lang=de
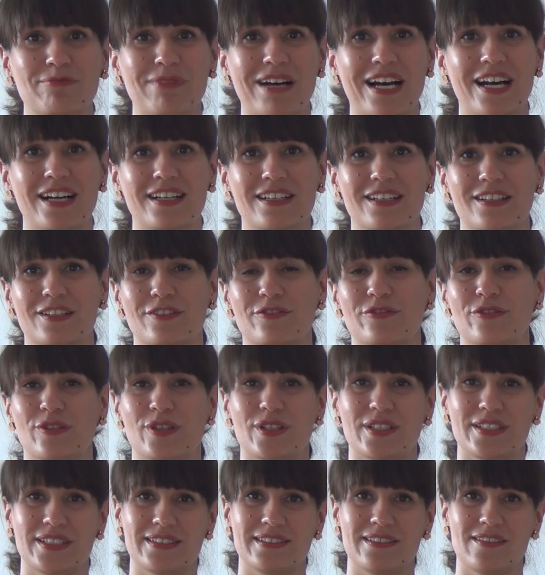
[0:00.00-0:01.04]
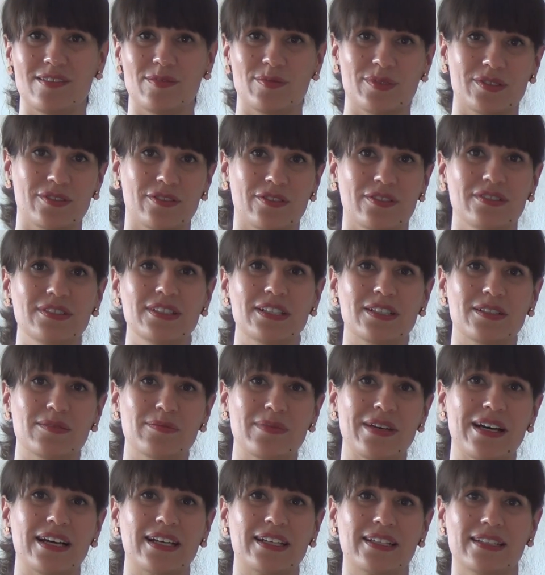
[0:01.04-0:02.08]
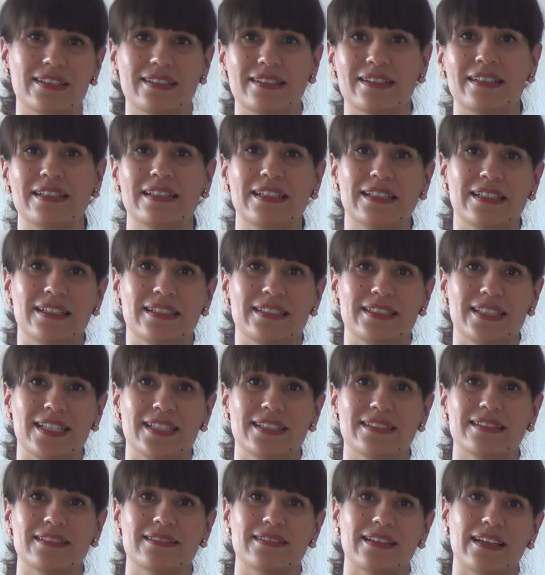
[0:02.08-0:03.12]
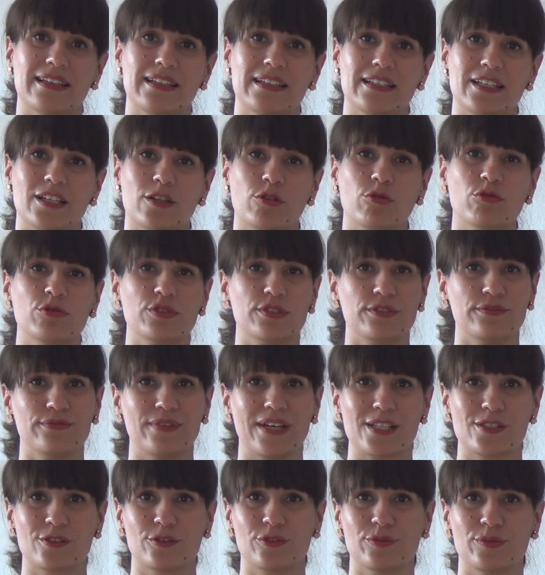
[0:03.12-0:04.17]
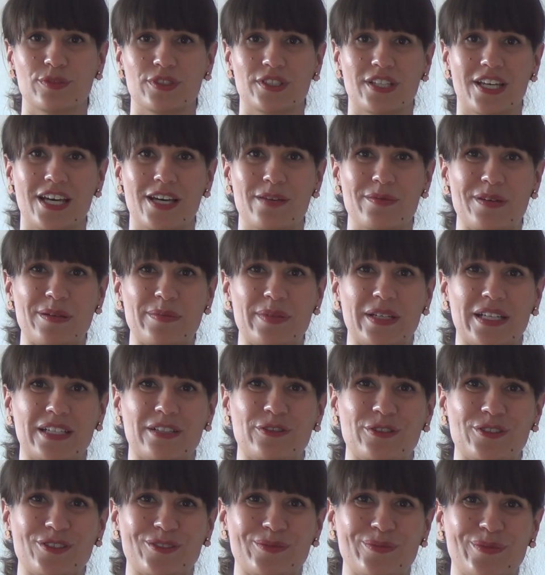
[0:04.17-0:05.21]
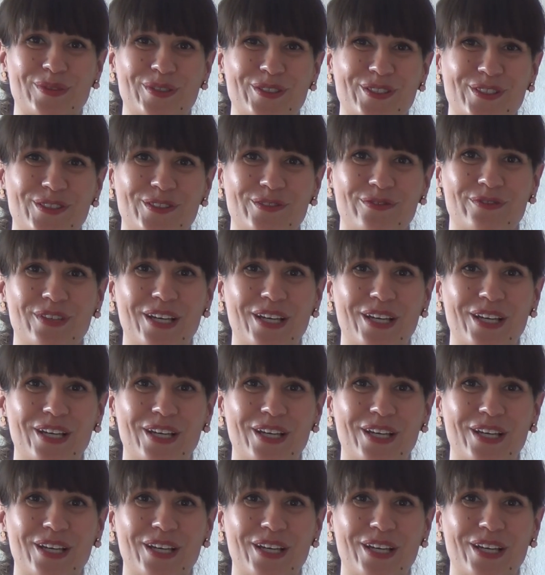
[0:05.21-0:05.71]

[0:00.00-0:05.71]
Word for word: Marke geworden, eine sehr besondere Marke, denn es ist einer der großen Wachstumstreiber bei Crossmods.